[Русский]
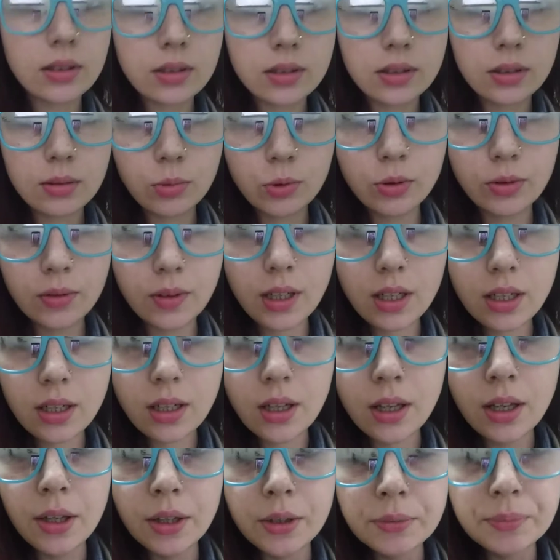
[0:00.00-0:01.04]
собой дверь,
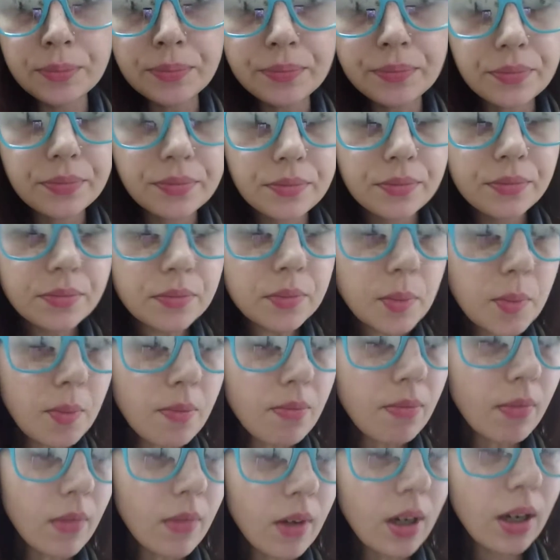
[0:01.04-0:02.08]

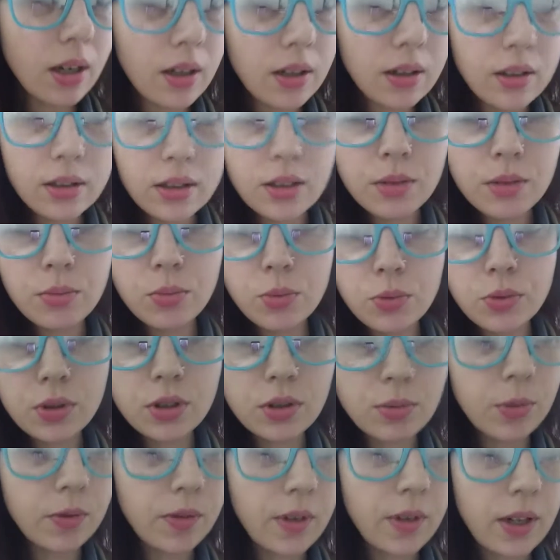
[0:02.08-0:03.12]
э, не будут
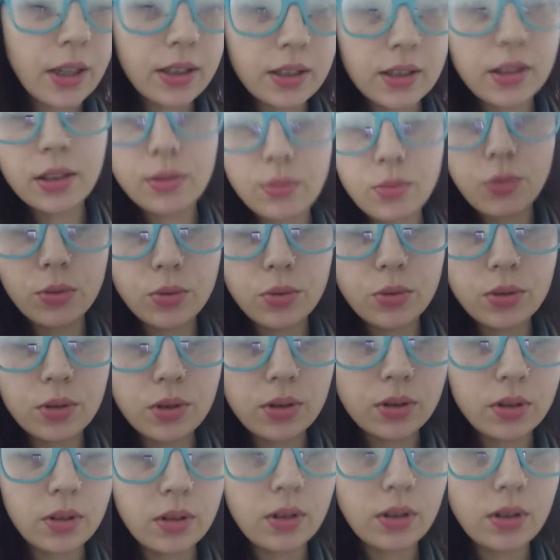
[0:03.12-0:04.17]
смывать, не будут
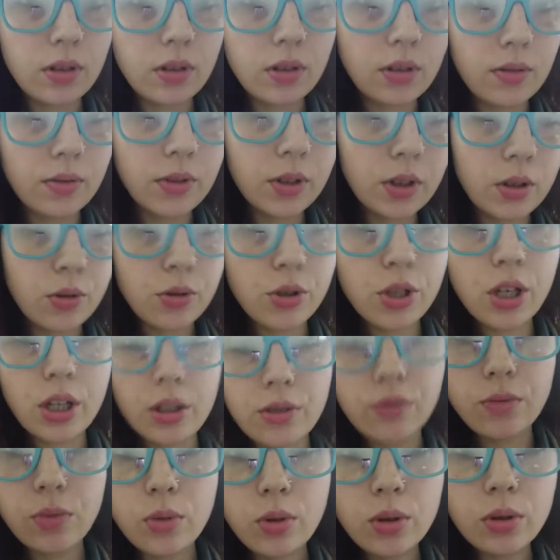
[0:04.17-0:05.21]
э, выключать
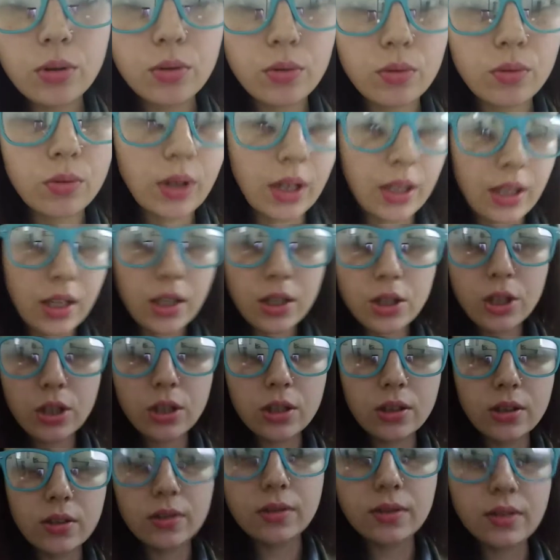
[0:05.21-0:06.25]
воду, то, конечно,
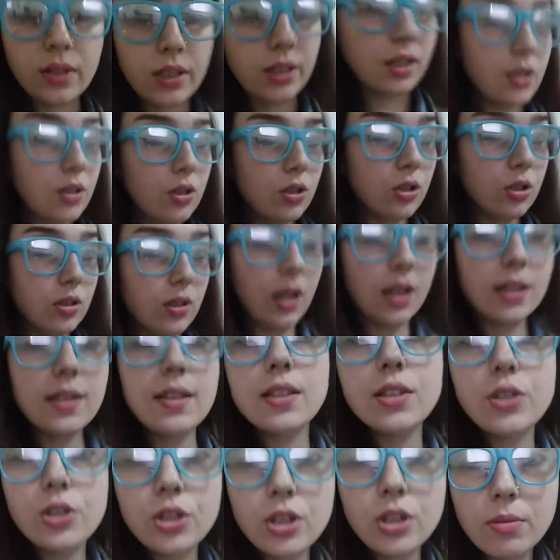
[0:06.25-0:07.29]
конечно. А
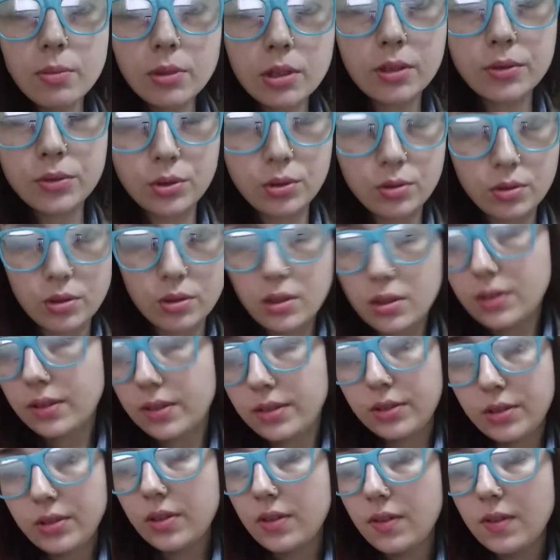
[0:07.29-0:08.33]
зачем это все делать,
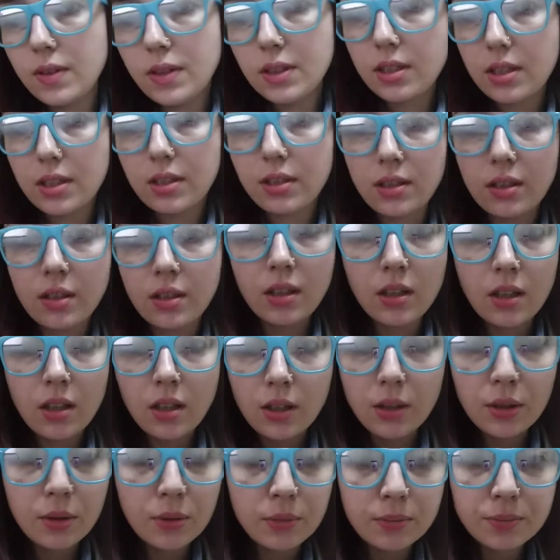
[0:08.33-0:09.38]
действительно?
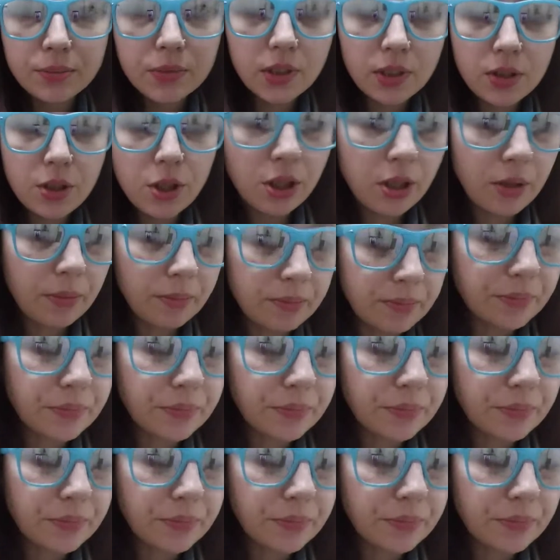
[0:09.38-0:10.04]
Зачем?